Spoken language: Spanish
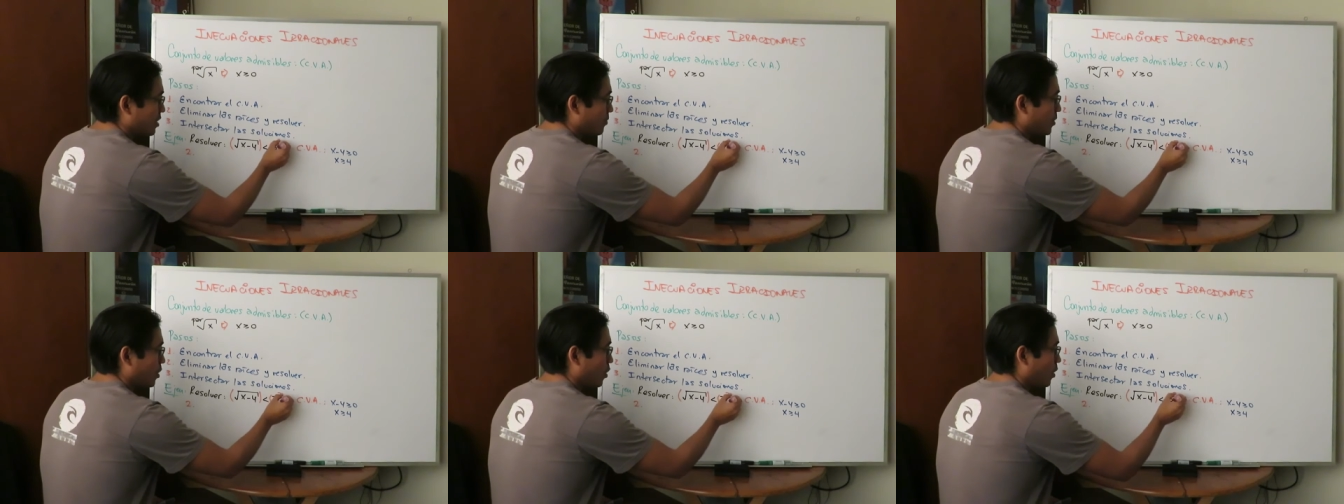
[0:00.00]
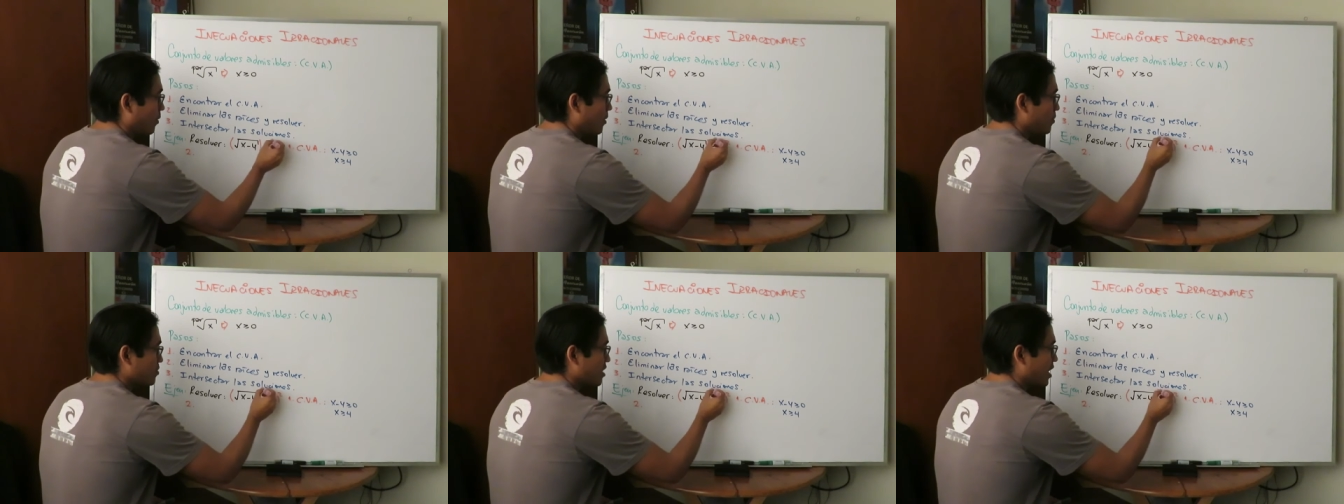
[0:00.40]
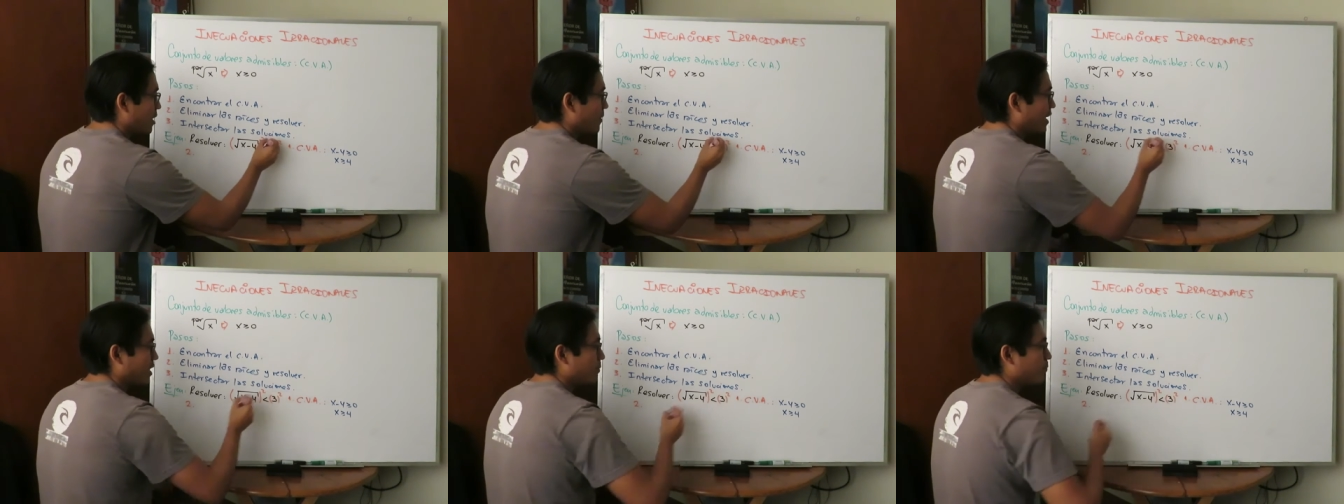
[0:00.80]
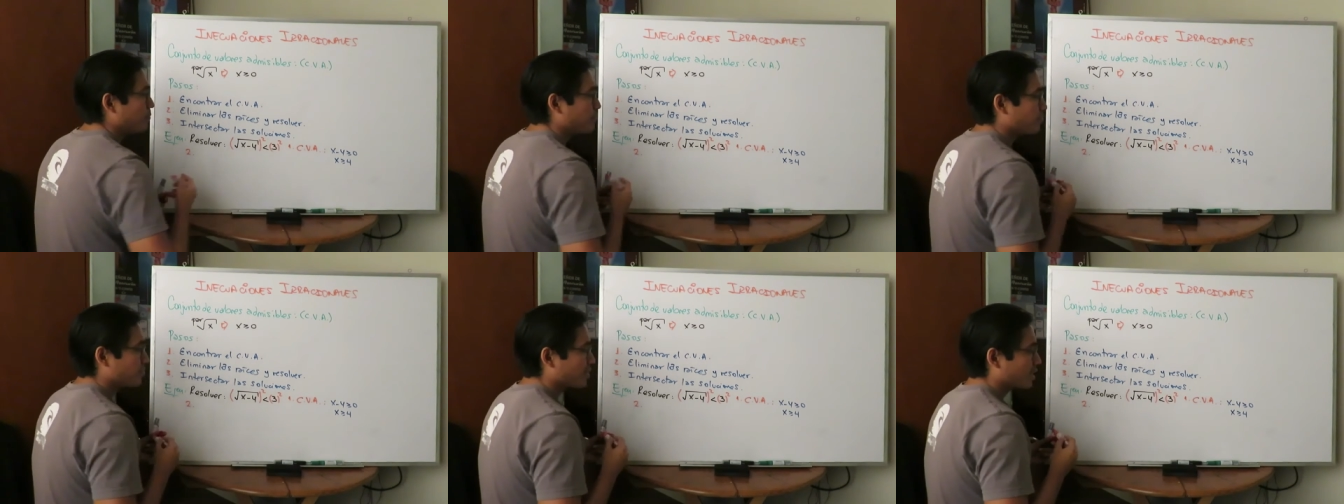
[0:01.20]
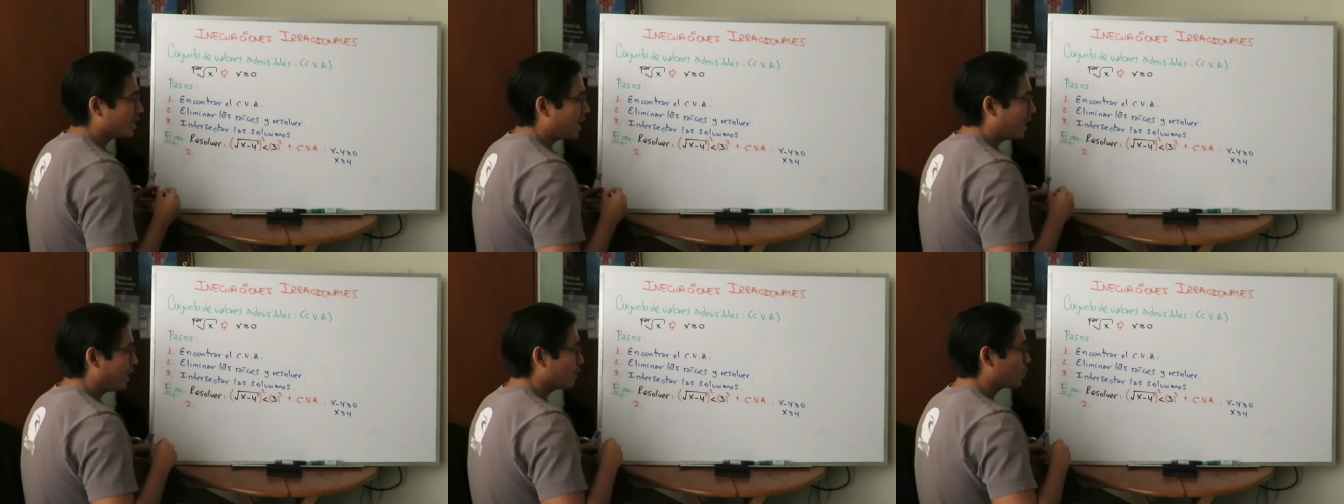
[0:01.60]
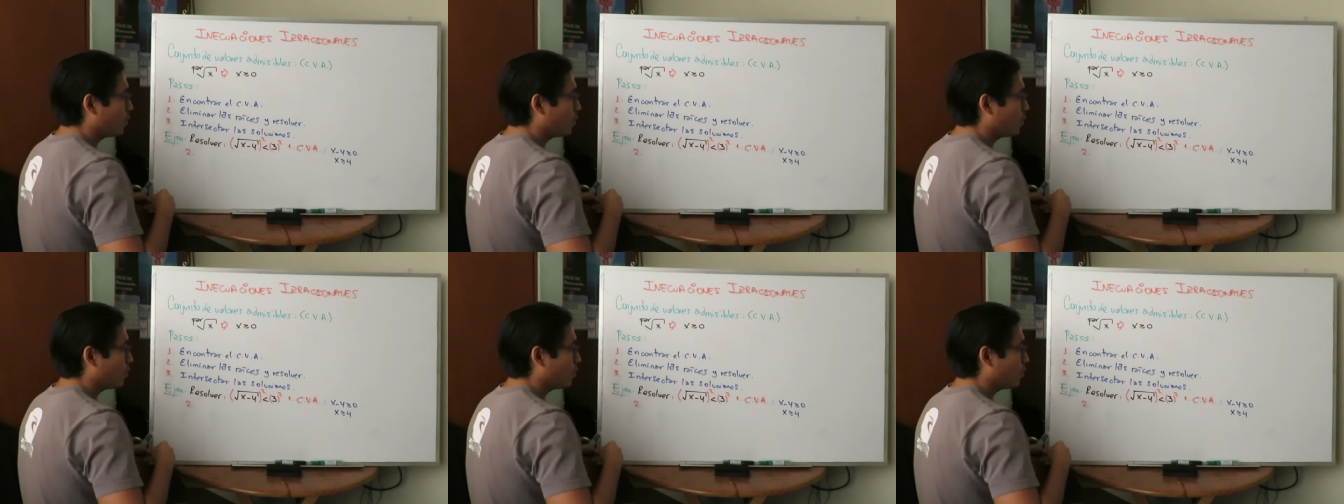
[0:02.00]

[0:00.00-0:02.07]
términos los vamos a elevar al